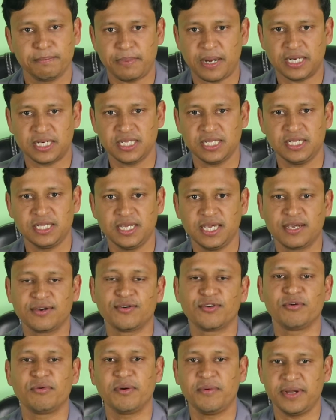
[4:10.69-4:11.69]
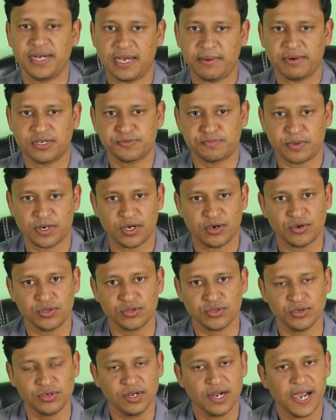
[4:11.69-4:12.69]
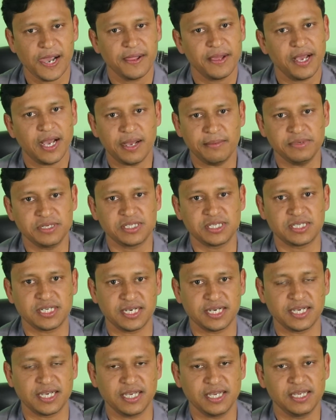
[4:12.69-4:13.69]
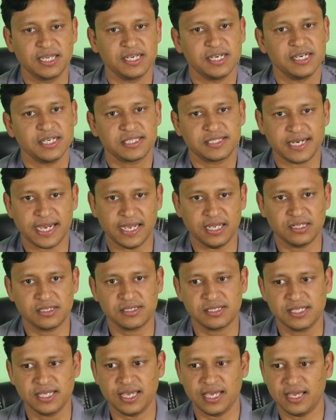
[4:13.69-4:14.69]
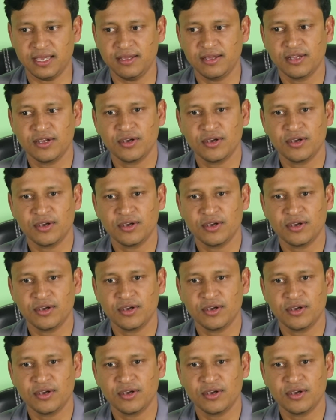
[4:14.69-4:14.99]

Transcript: পাটি দিয়ে কোনোভাবে নামাজ পড়া হতো আমি সেটাকে টাইলস দিয়ে